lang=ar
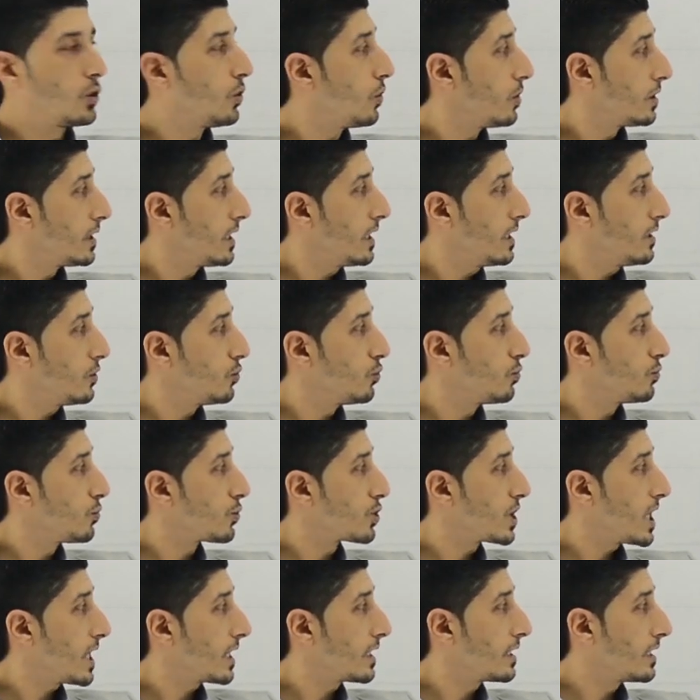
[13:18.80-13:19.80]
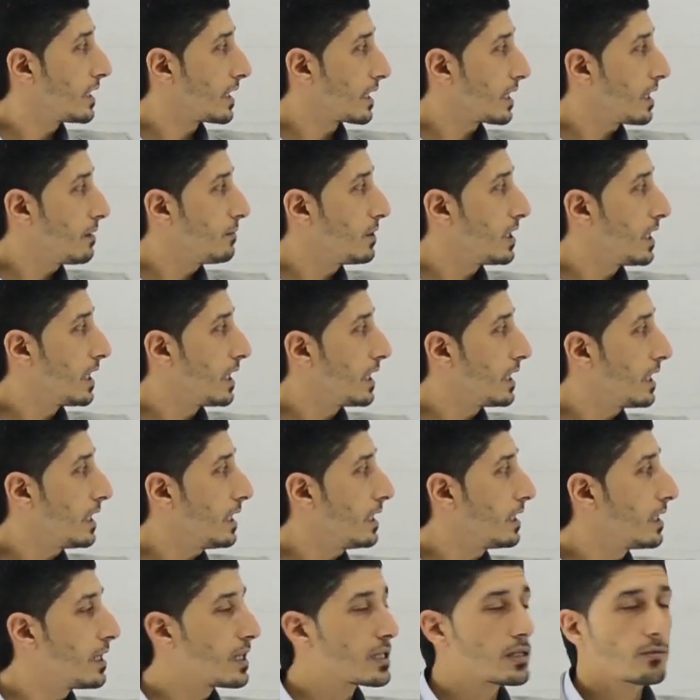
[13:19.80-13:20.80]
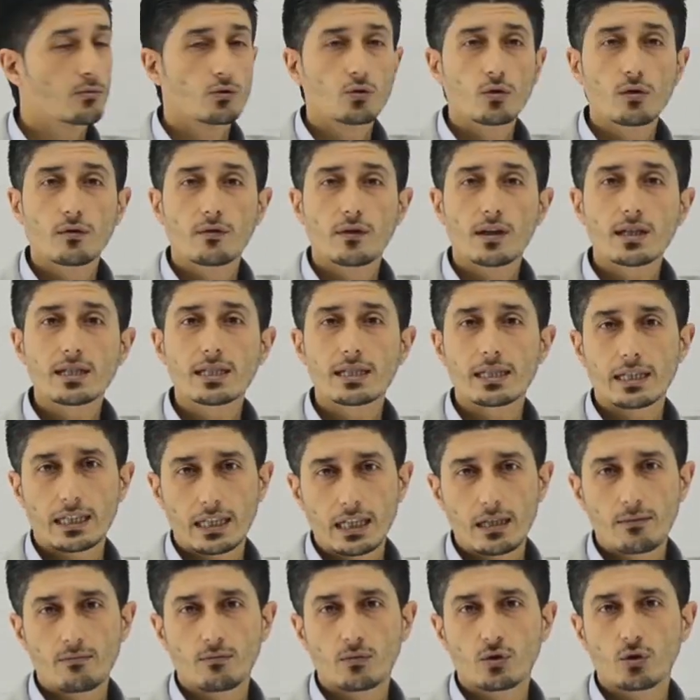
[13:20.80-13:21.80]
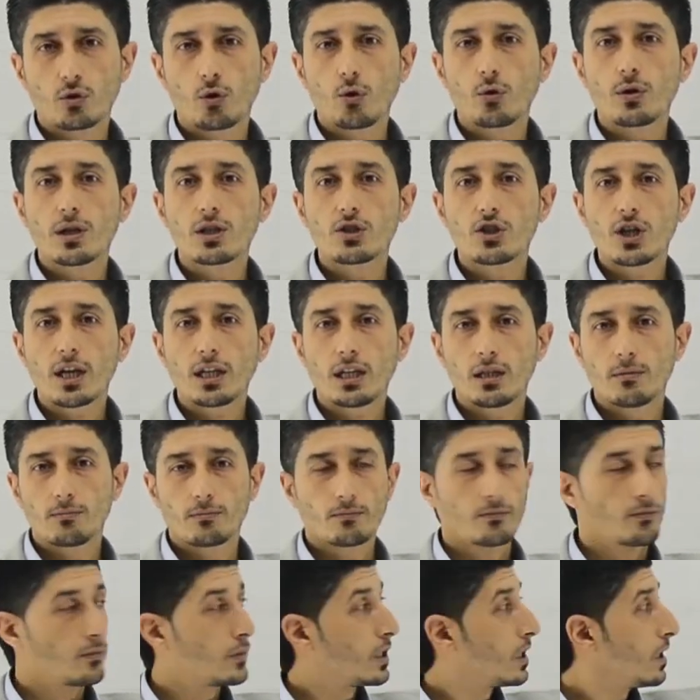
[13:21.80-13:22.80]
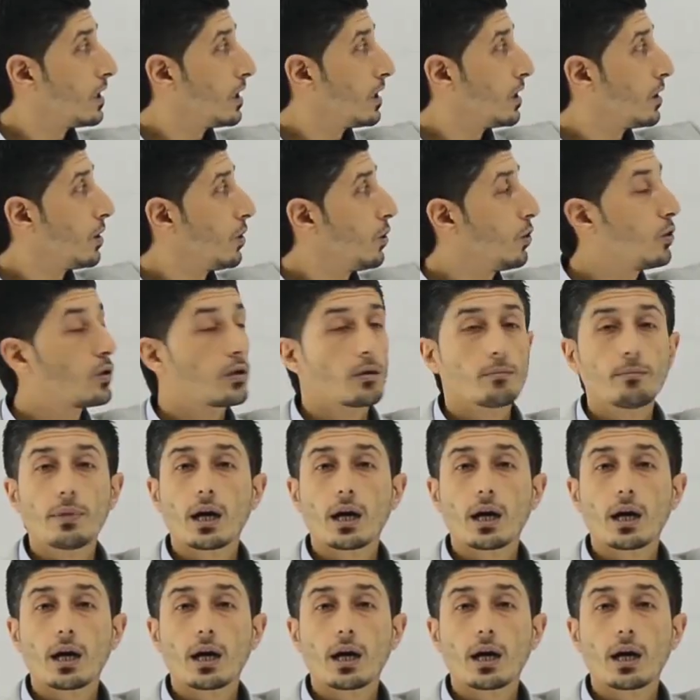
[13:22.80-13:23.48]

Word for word: هون G قبلها ايه لازم تلفظ يم yim. Döneceğim. هون